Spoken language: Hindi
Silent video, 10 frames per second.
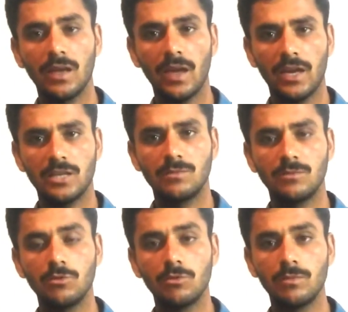एच यू
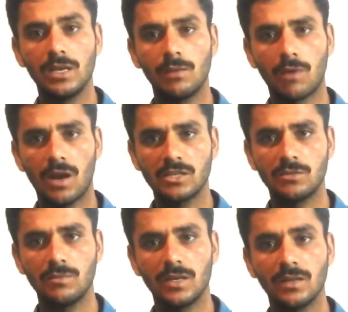ब्रांच में
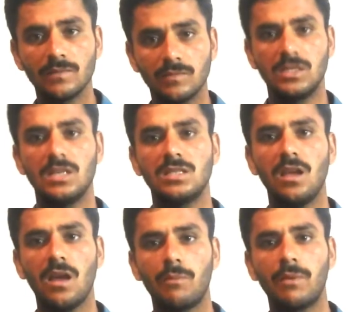जैसे ही
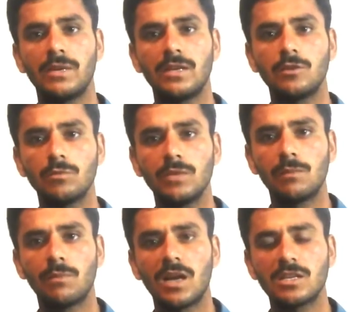आप अपने यू
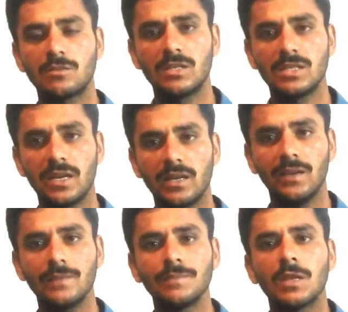ब्रांच में जाएंगे
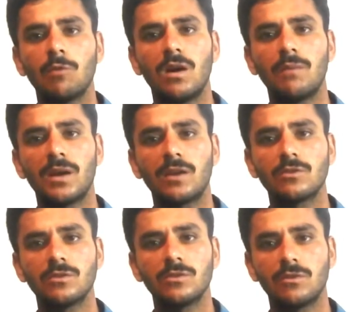वहाँ पर जो
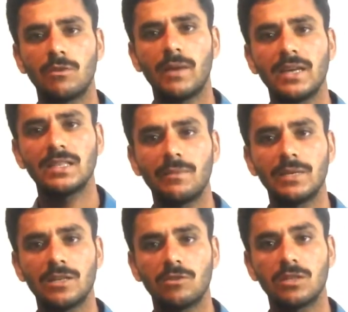नुमाइंदा बैठा
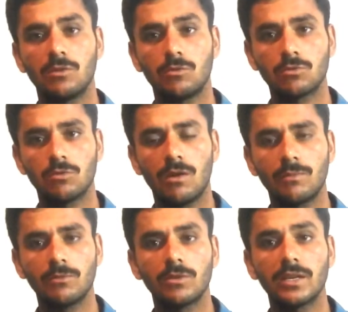होता है उसको आपको
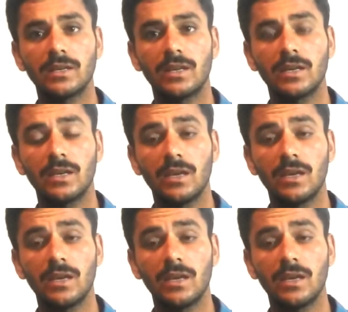कहना है कि